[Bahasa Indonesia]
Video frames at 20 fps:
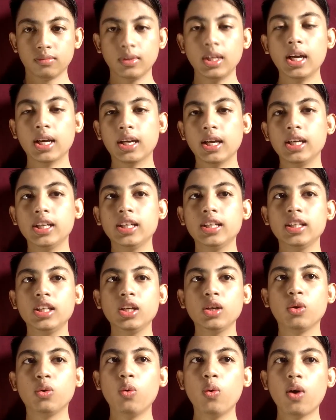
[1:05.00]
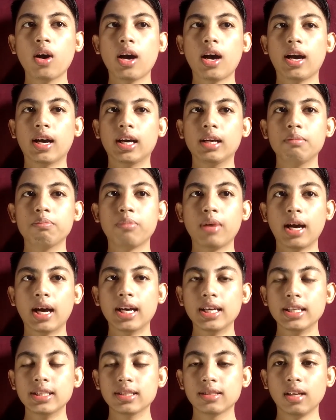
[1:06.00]
Nah, kali ini gua akan
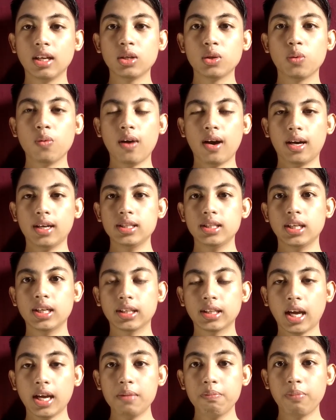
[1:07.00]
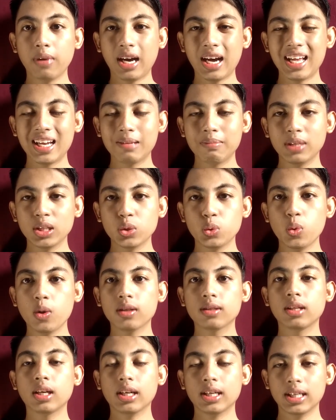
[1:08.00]
bahas dan gua akan ceritain pengalaman gua
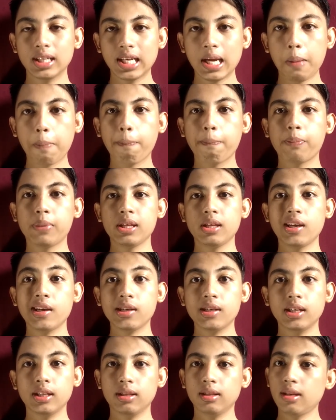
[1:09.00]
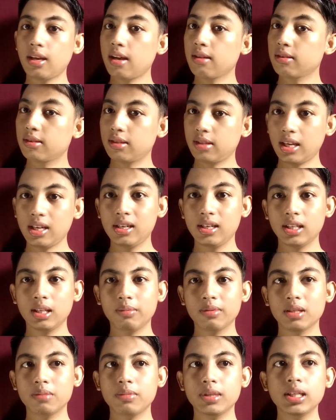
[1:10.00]
terkena penyakit yang tadi
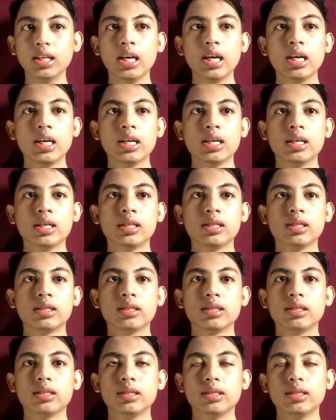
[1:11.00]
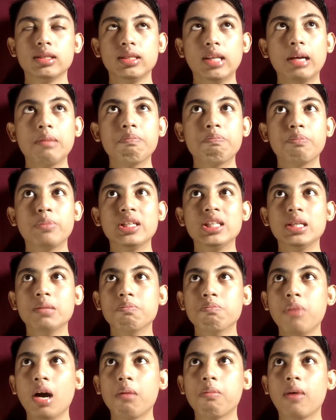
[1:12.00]
teman-teman dan
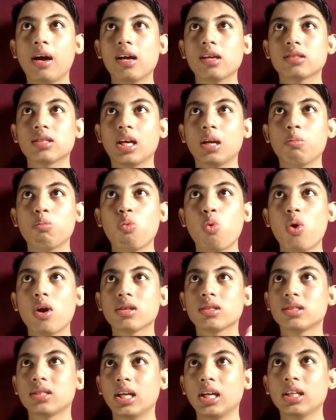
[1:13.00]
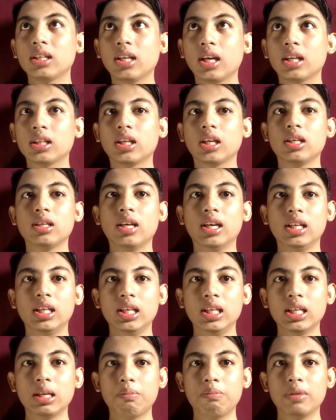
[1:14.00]
penyebab asal muasalnya
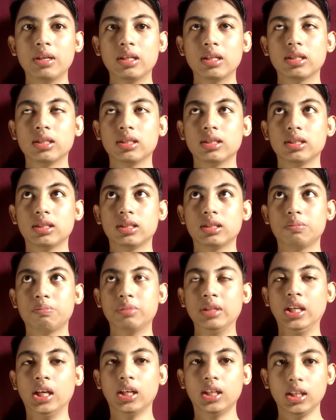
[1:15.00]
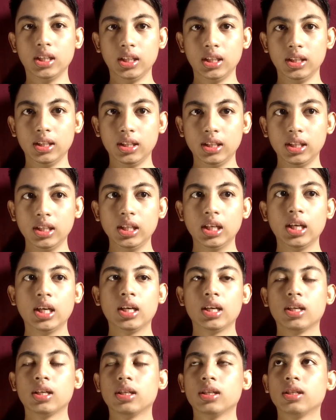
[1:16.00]
terjadinya eh, penyakit ini
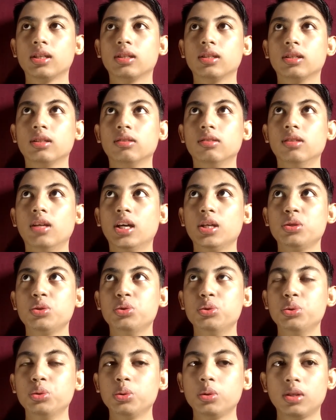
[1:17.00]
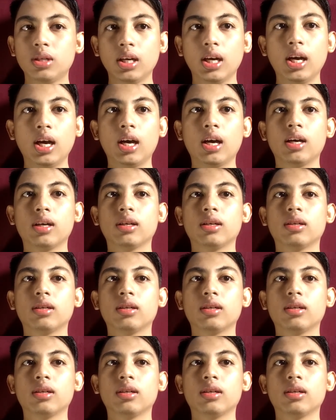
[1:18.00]
dan juga